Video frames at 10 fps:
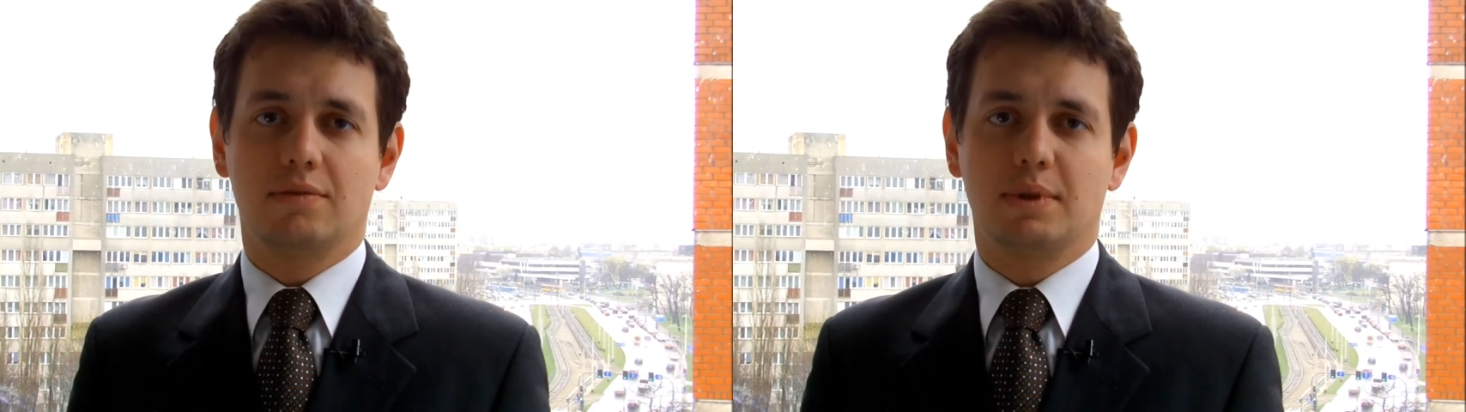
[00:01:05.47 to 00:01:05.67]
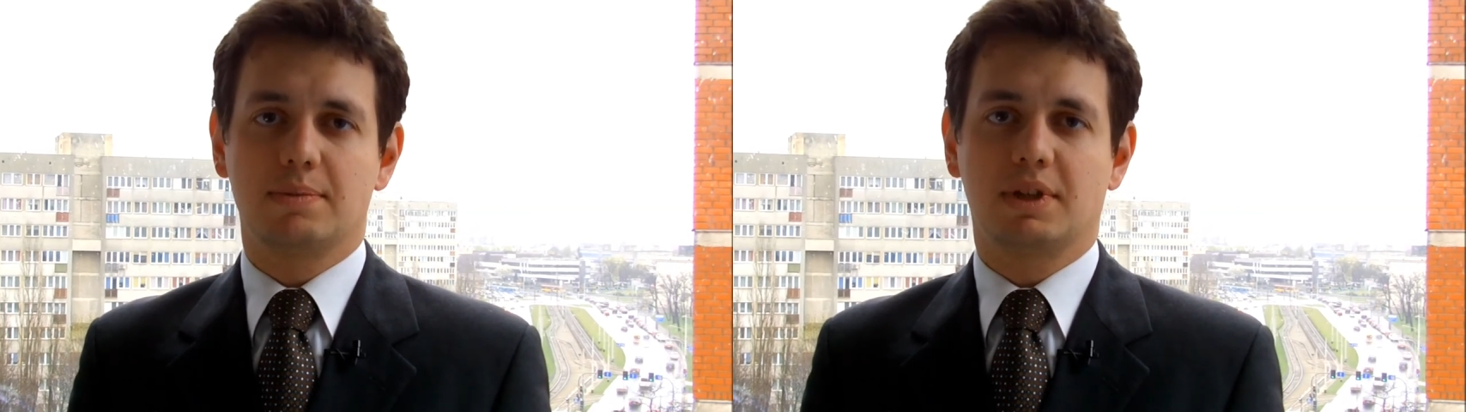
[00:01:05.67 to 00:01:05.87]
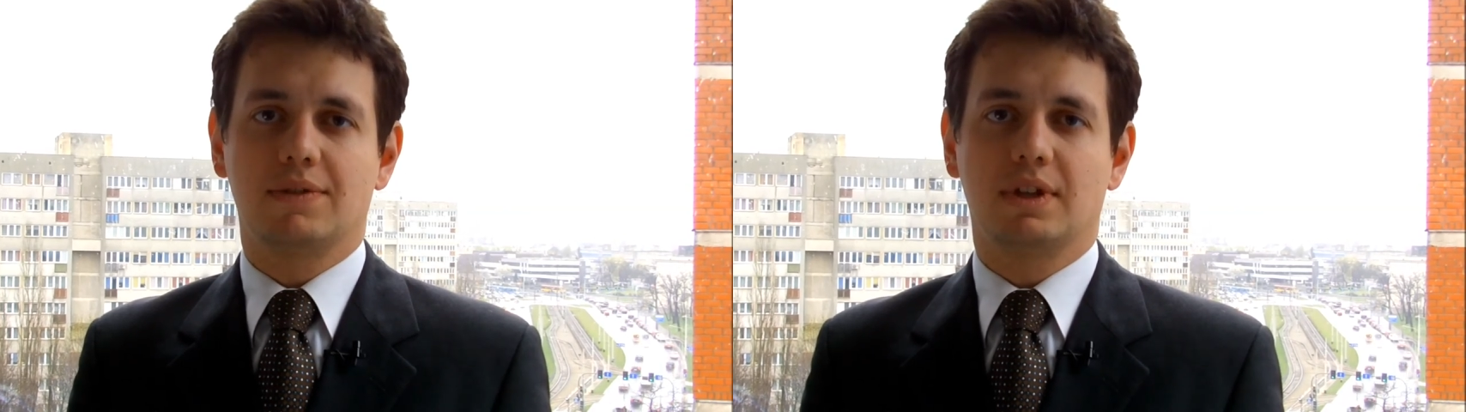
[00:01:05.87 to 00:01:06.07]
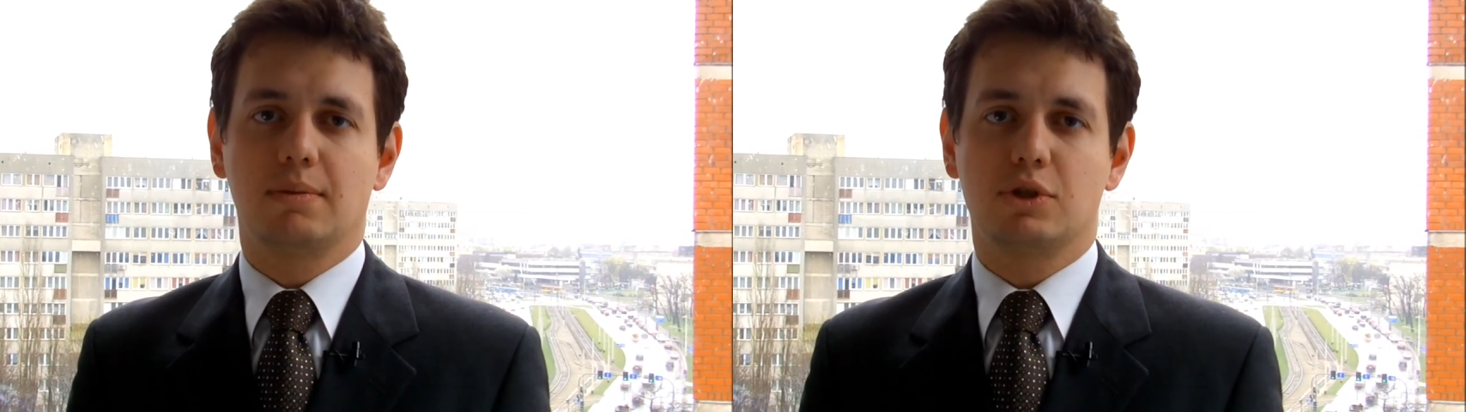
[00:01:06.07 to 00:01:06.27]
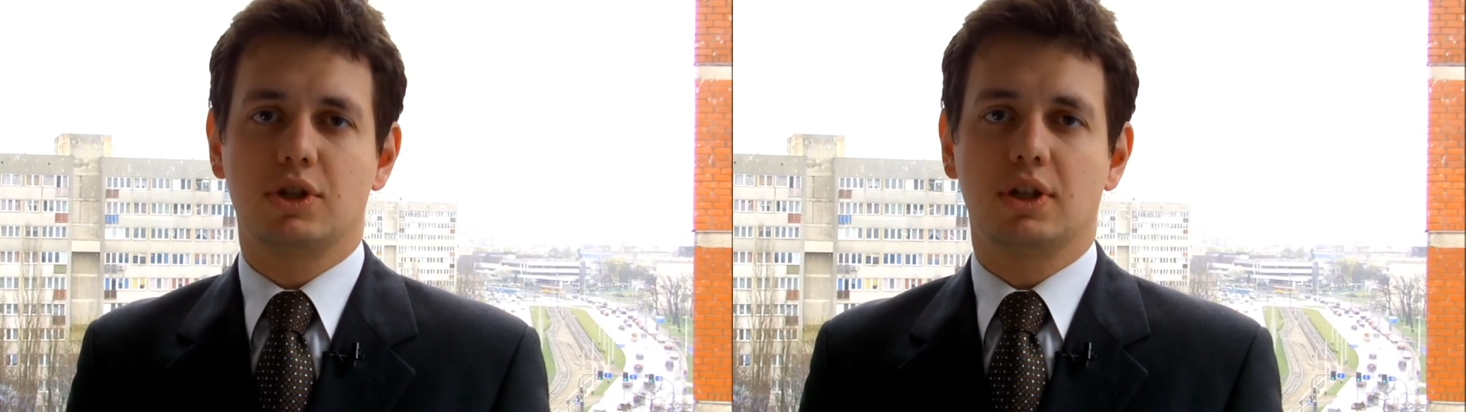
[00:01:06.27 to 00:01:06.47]
w perspektywie
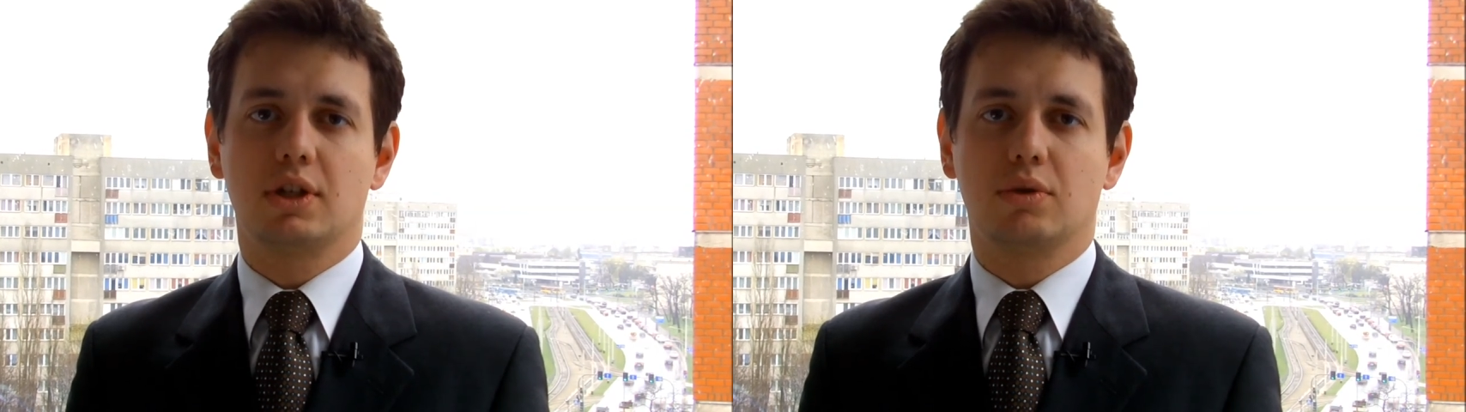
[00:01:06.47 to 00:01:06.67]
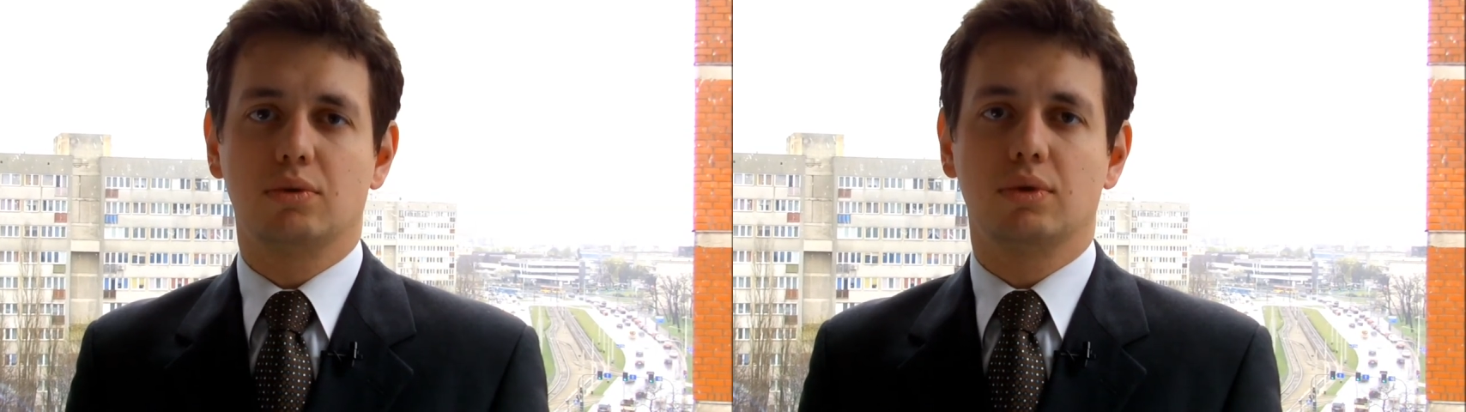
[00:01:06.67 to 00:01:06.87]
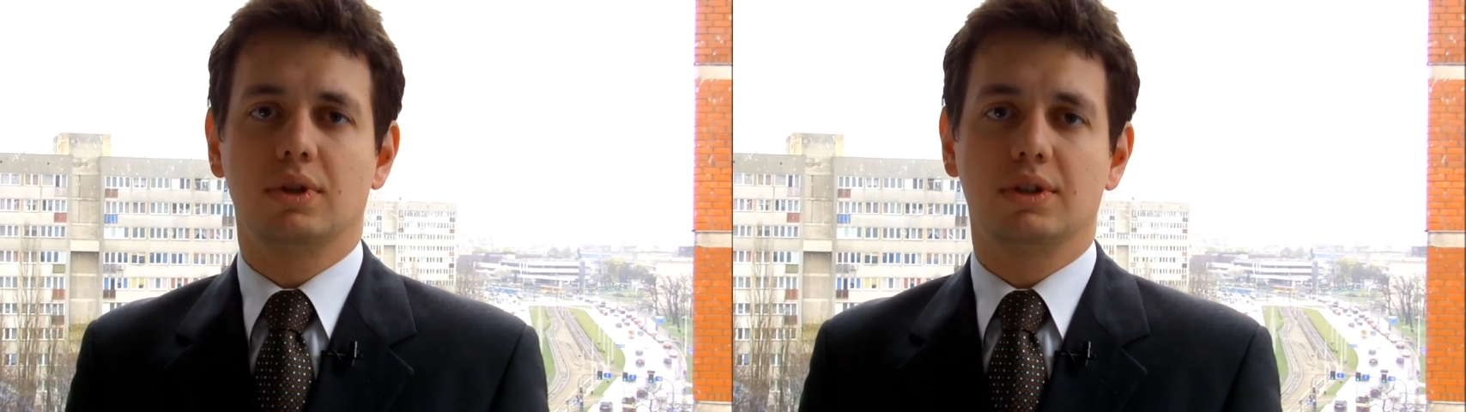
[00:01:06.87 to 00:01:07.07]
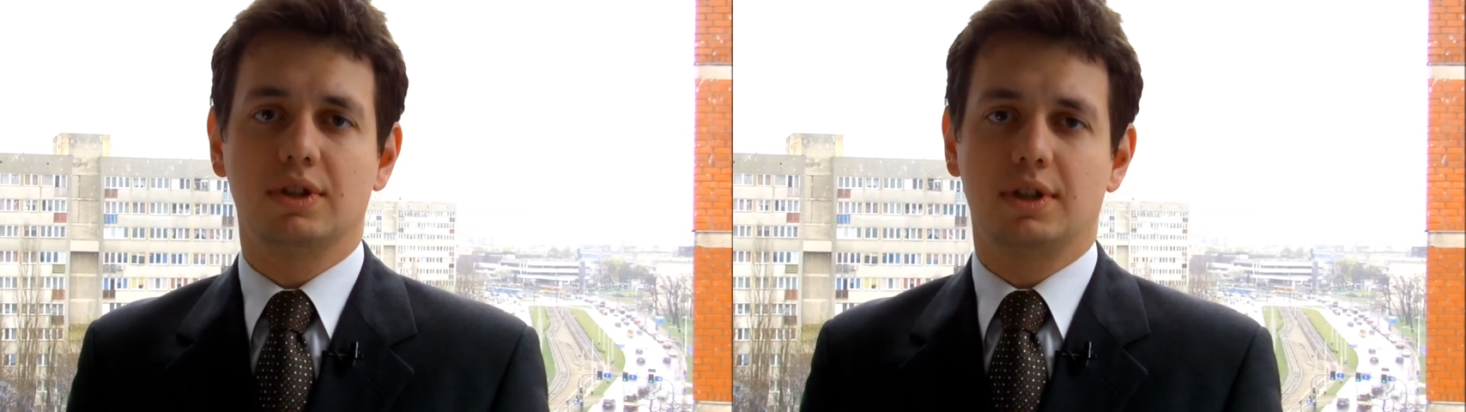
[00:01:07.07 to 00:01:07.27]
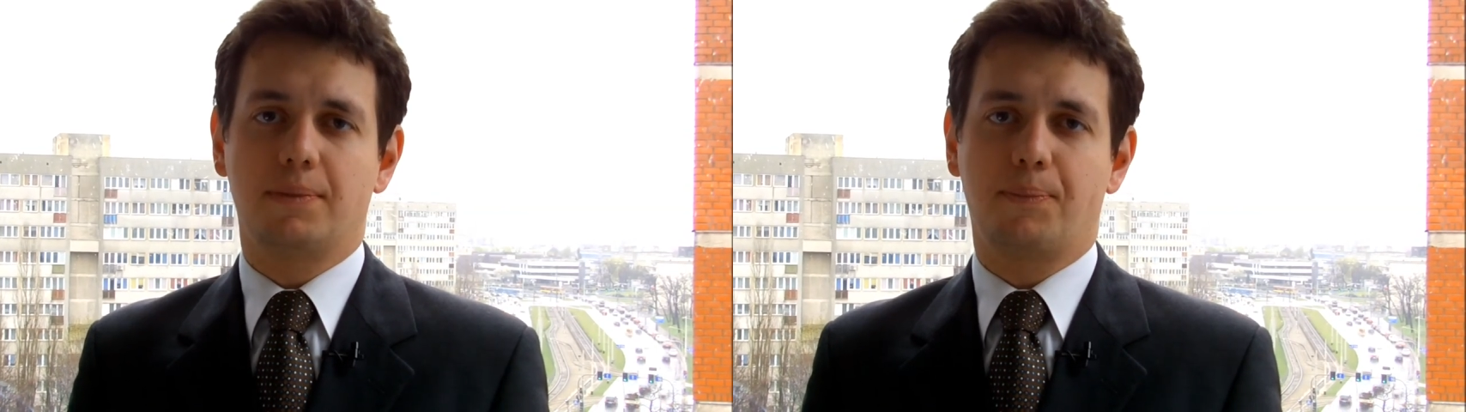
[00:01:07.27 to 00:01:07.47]
najbliższych kilku
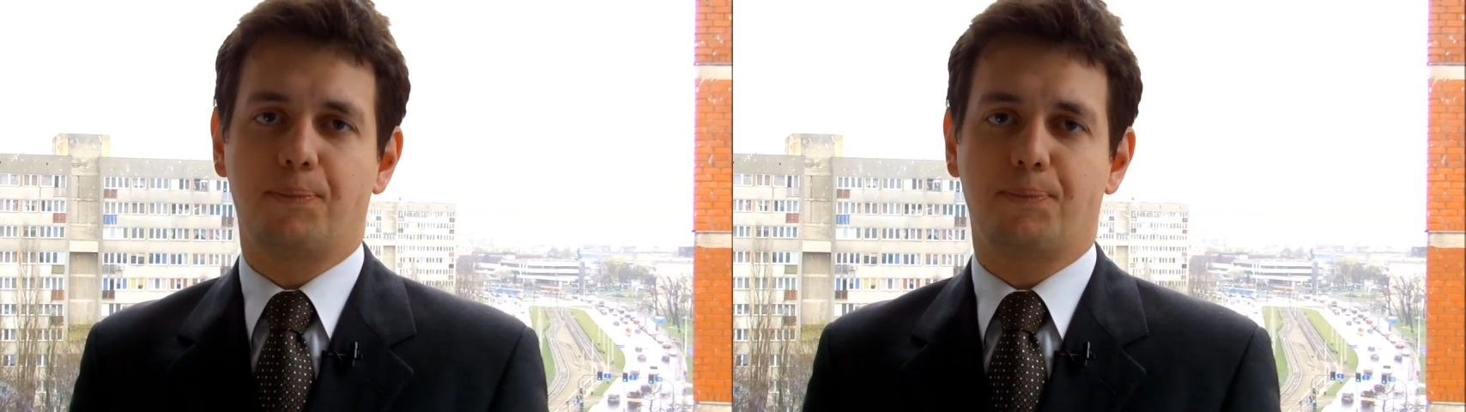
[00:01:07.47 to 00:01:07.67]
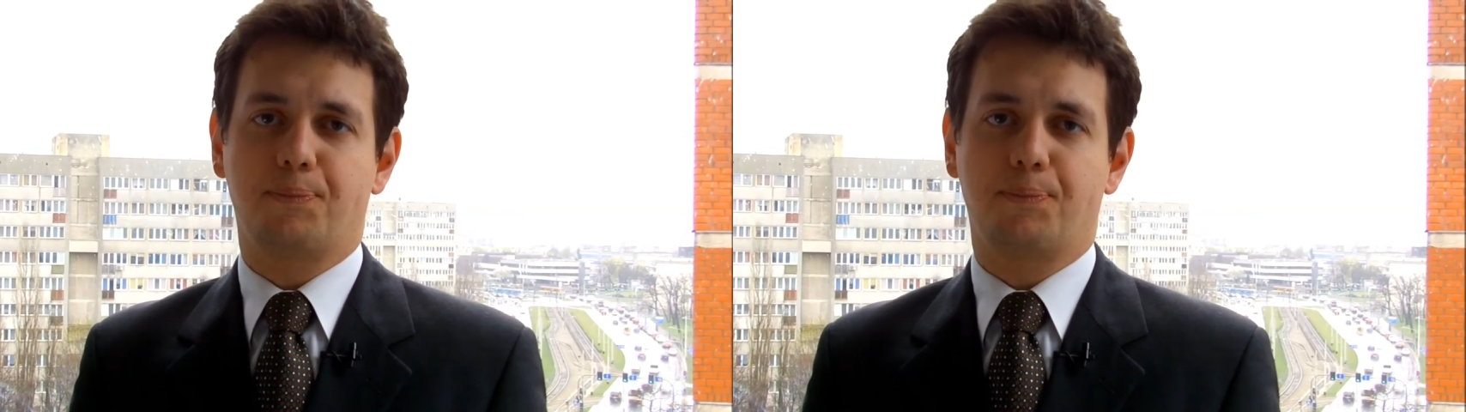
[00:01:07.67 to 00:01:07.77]
dni.